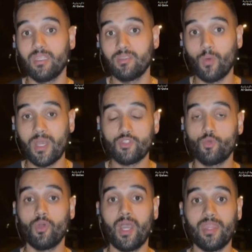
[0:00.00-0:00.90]

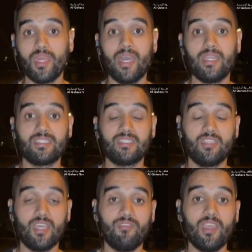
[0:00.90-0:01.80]
تواجه هذا
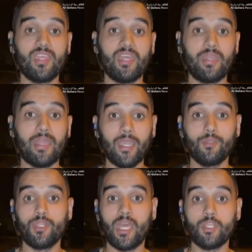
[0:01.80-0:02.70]
الاستهداف إذا
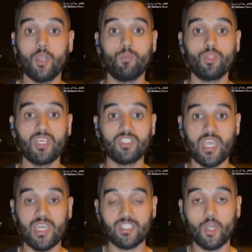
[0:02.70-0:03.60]
العين اليوم
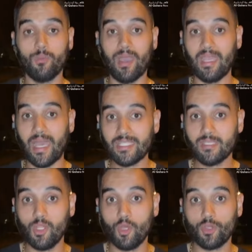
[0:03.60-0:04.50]
متجهة صوب
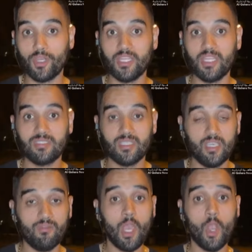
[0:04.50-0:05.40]
العاصمة الأوكرانية
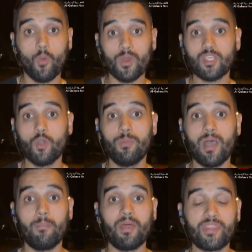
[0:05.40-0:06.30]
كيف وصوب
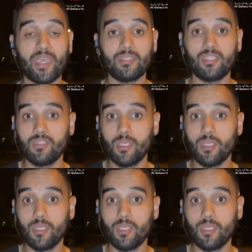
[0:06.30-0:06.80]
منطقة